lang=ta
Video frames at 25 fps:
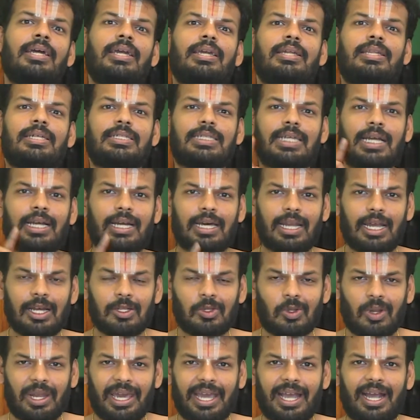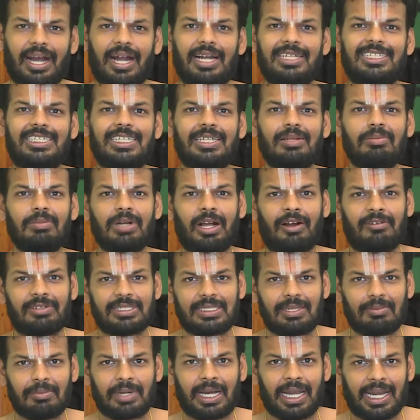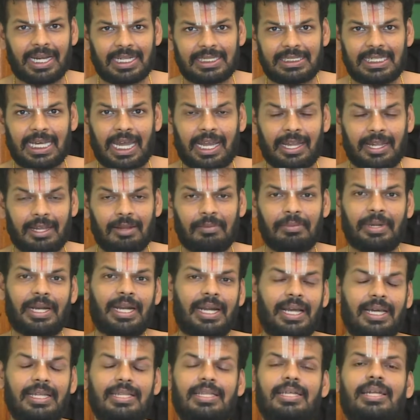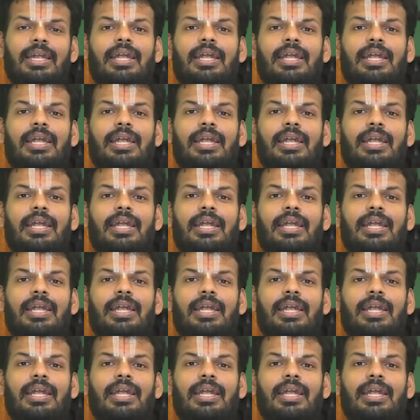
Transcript: இந்த சங்கரா தொலைக்காட்சியும் கவசம் கனெக்ட் சேனலும் இணைந்து